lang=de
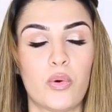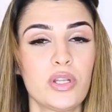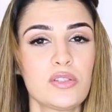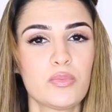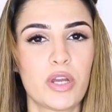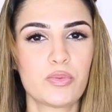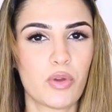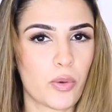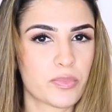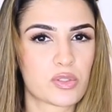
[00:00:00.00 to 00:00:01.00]
oder zum
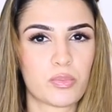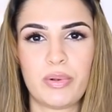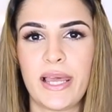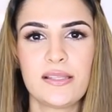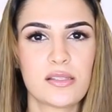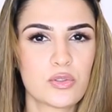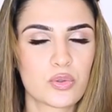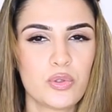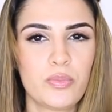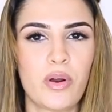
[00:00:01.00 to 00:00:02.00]
Beispiel auch mit so einem Blazer
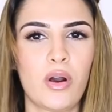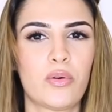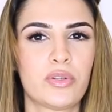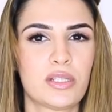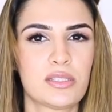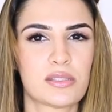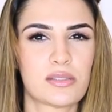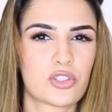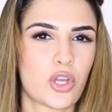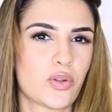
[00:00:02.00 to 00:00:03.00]
drüber und dann
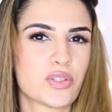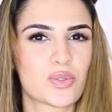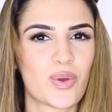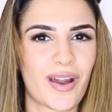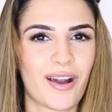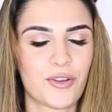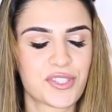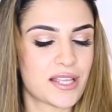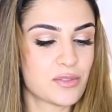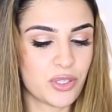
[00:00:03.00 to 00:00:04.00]
schaut das so
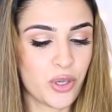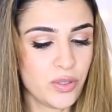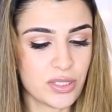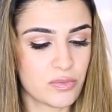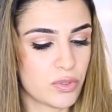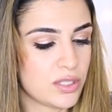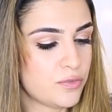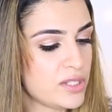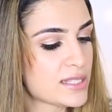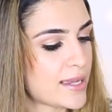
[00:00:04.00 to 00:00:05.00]
heraus. Also ihr könnt das wirklich
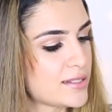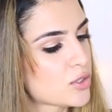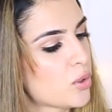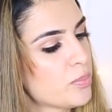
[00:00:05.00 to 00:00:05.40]
vielseitig